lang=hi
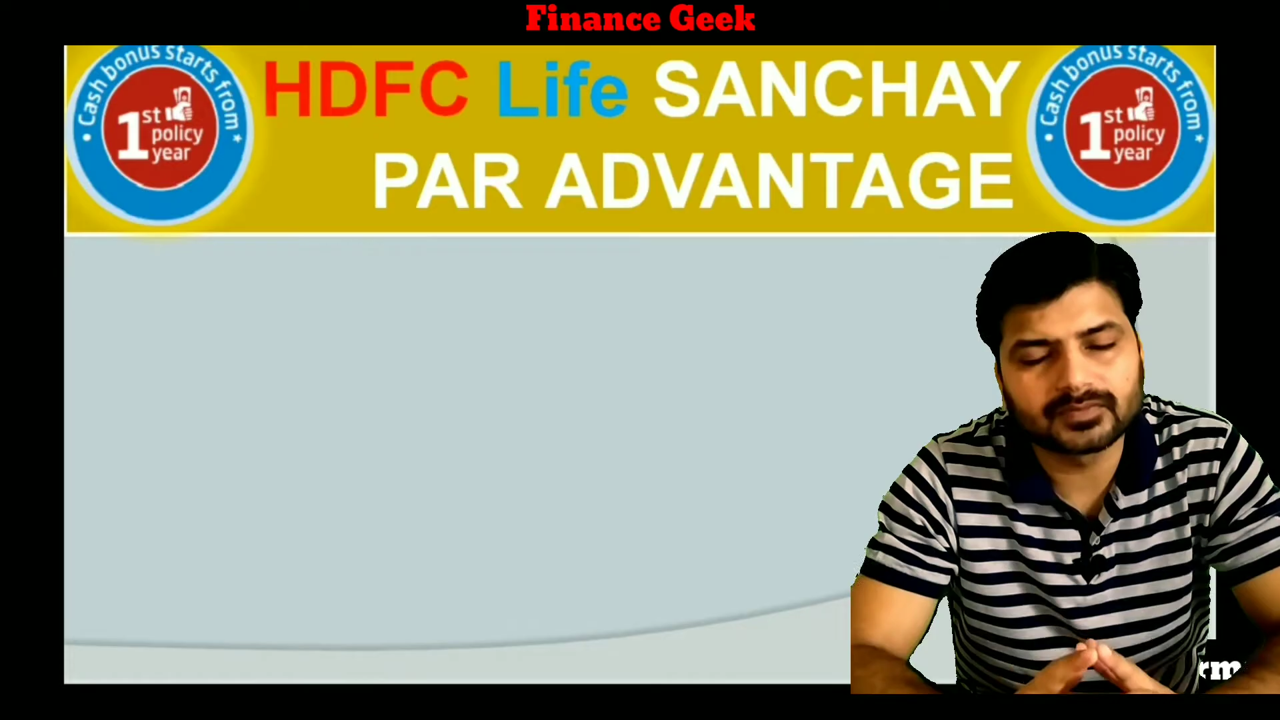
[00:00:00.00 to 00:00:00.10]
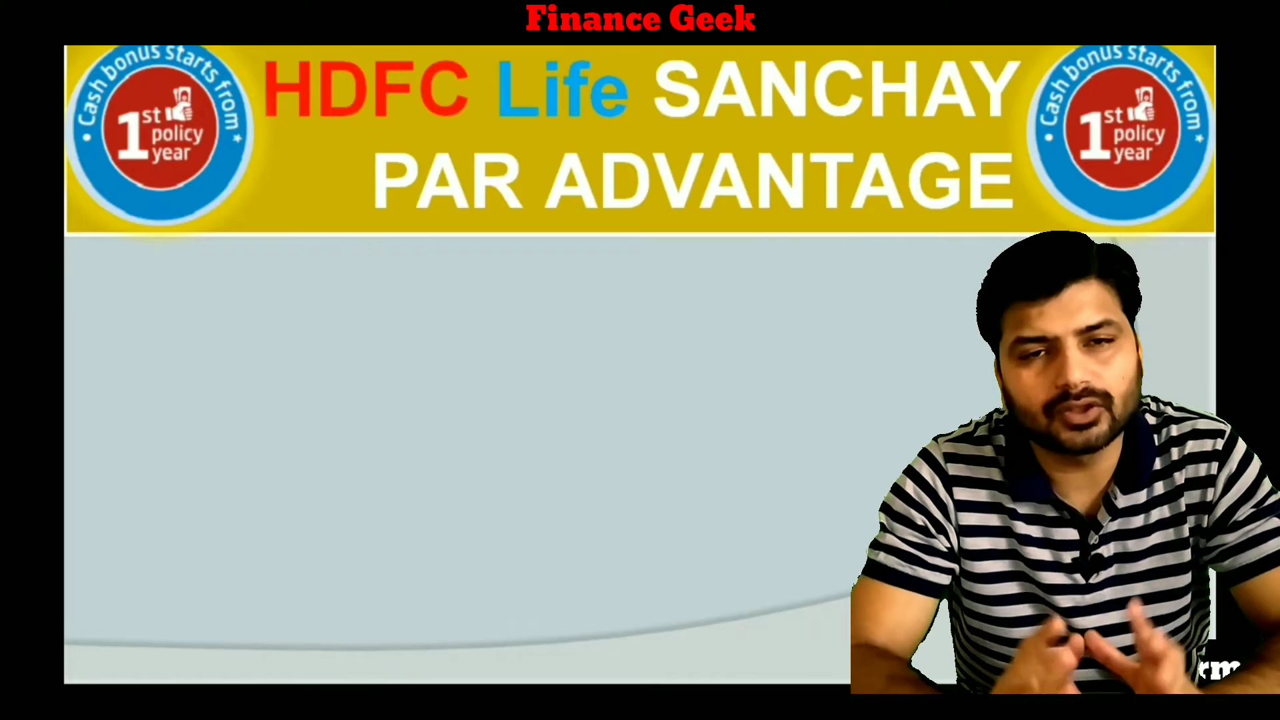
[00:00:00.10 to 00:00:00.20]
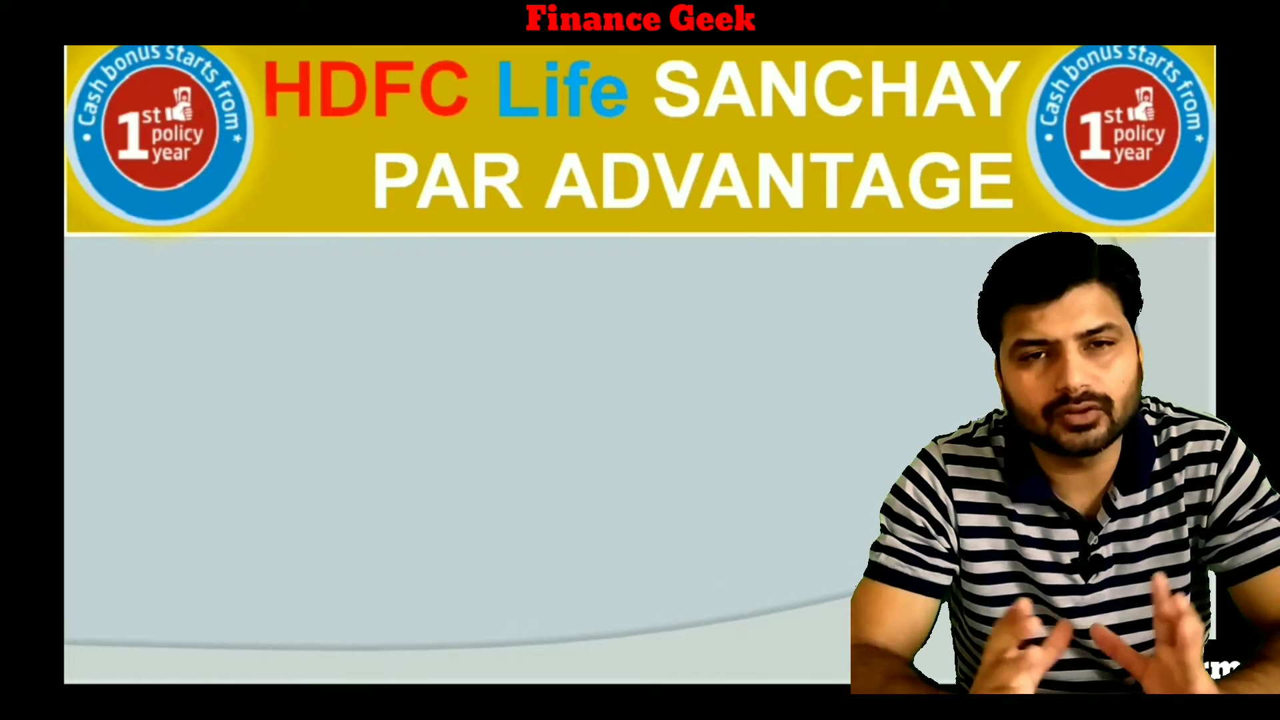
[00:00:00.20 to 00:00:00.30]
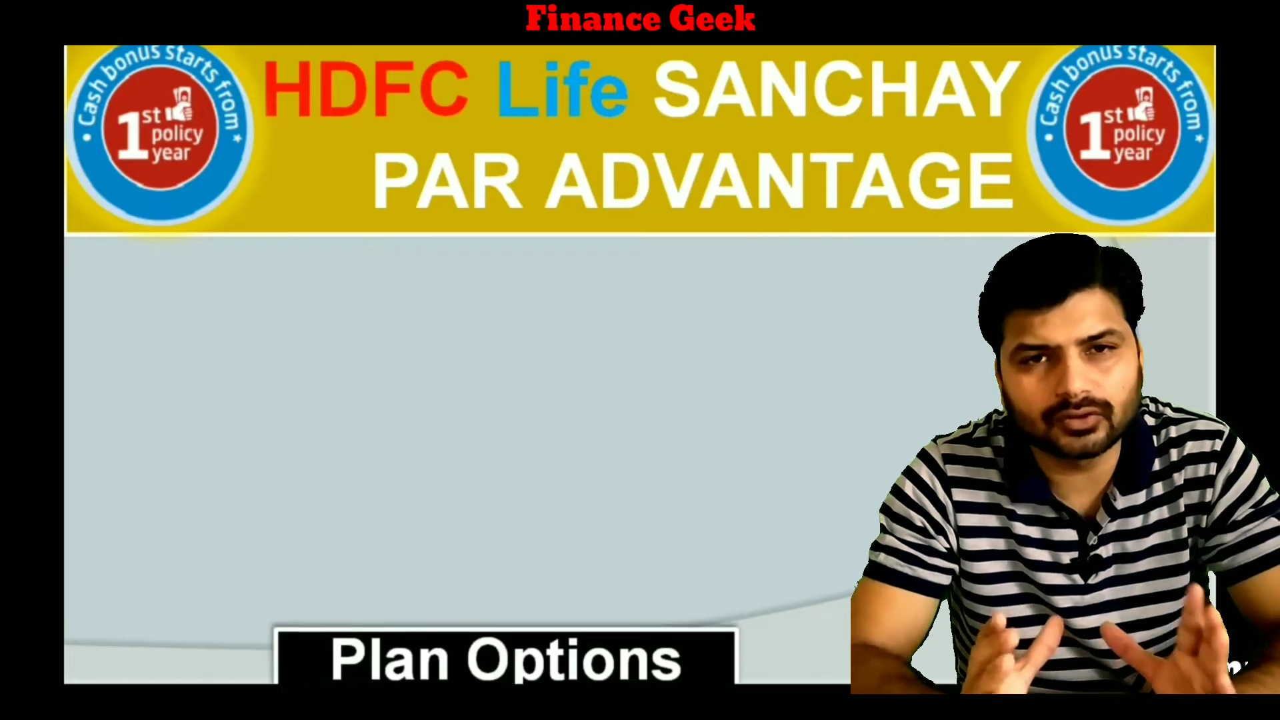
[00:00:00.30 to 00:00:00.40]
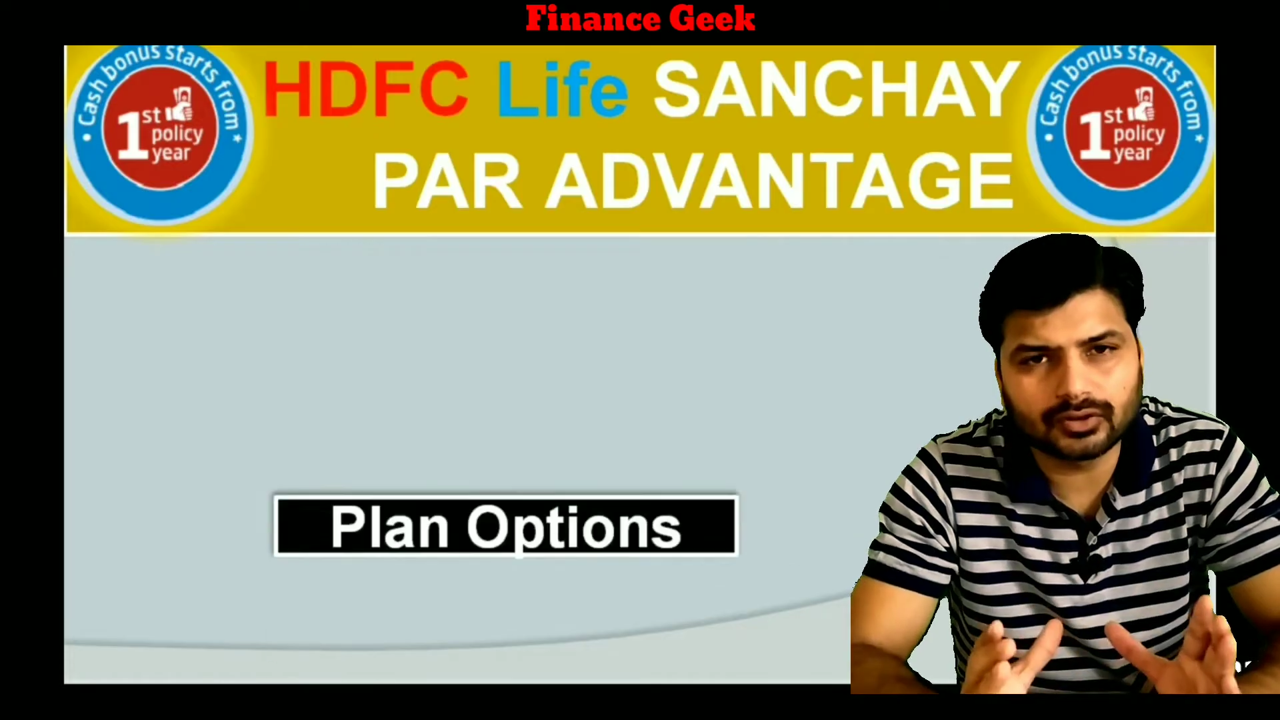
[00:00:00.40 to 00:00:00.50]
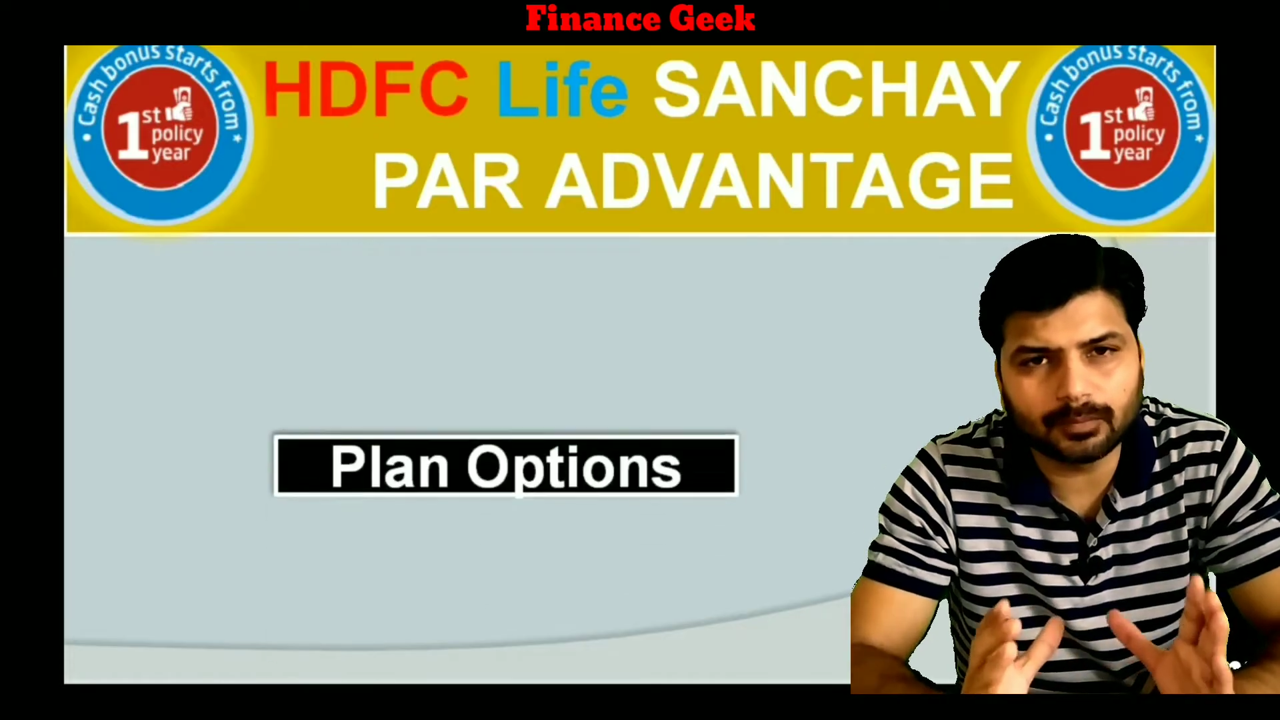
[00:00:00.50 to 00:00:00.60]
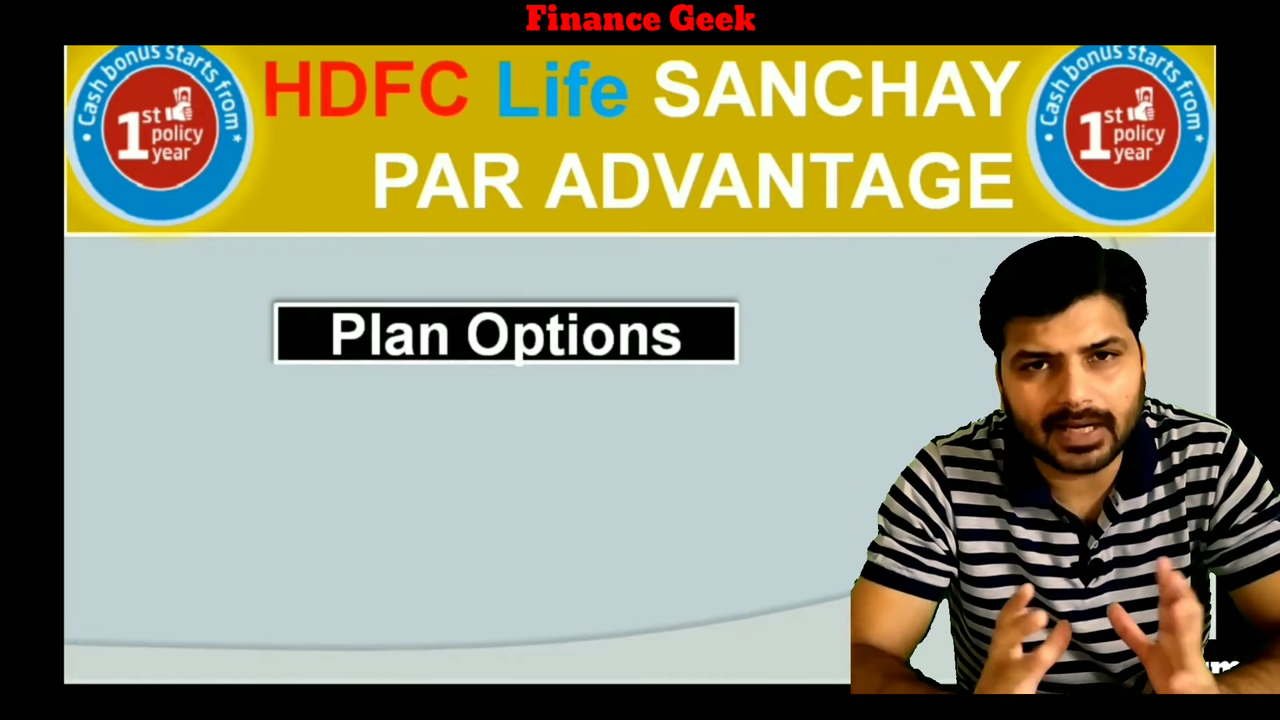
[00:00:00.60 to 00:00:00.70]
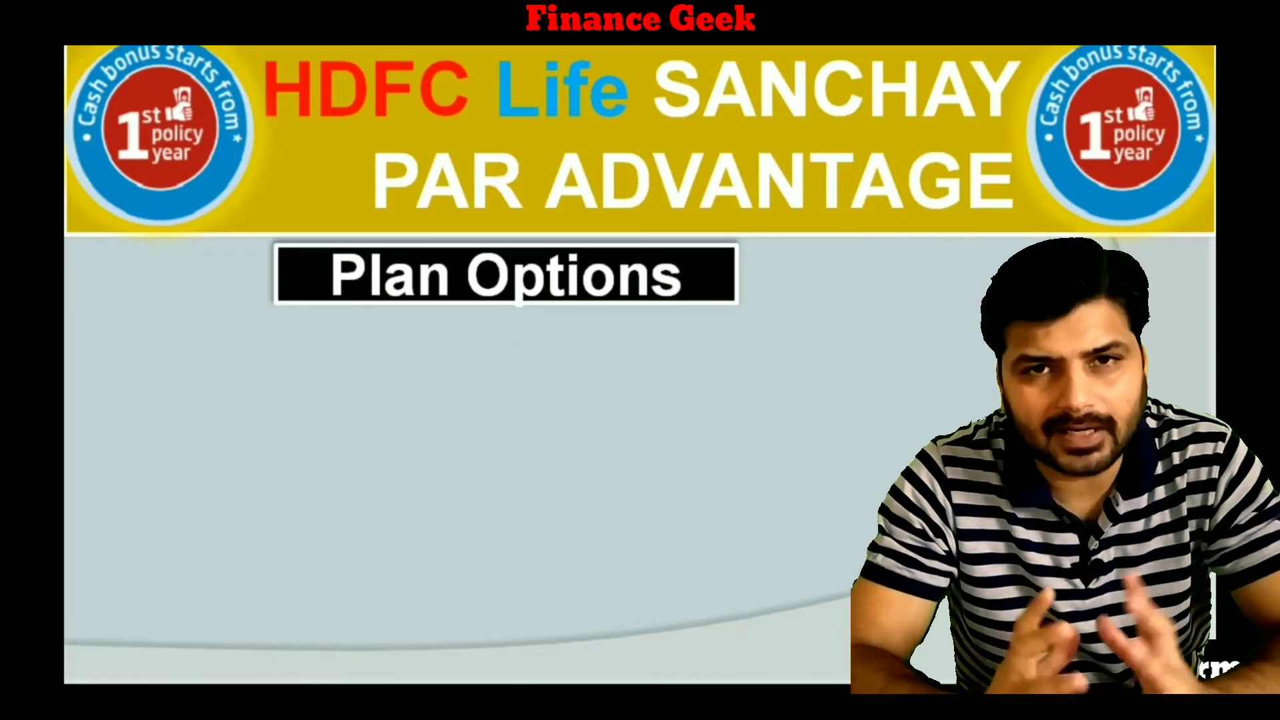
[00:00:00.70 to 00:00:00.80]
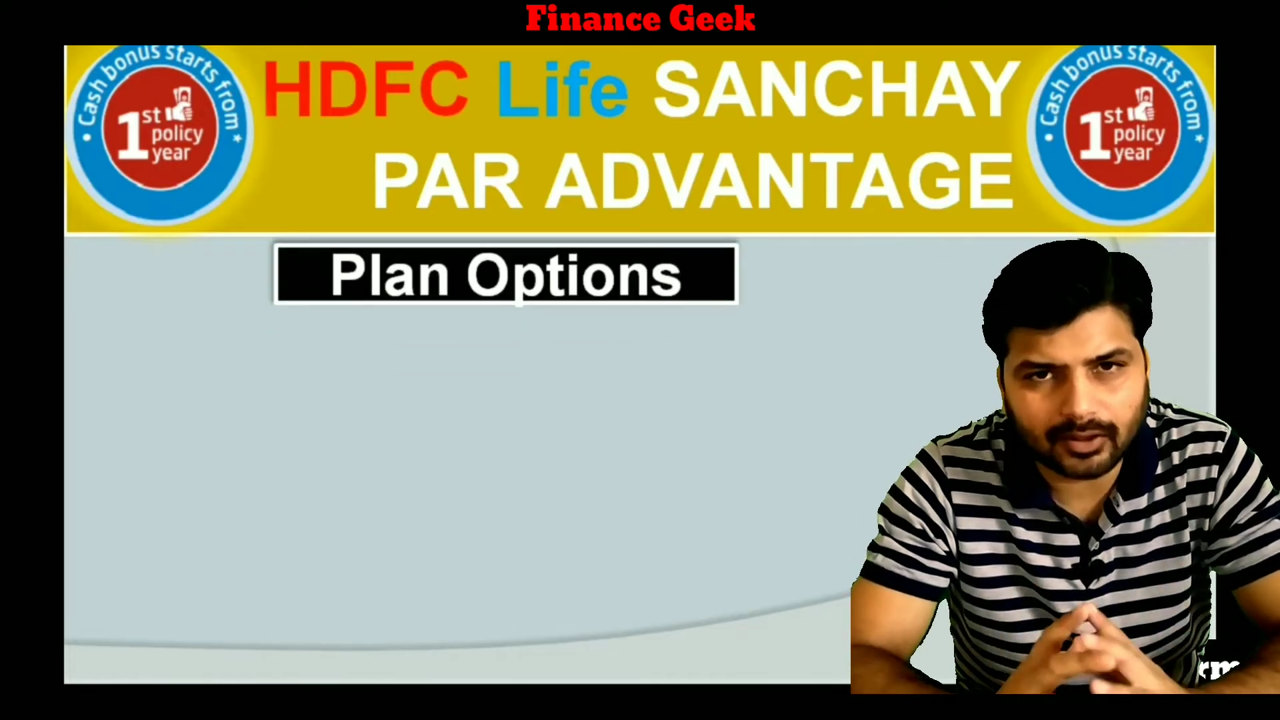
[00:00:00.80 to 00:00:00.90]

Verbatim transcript: चलो दोस्तों प्लान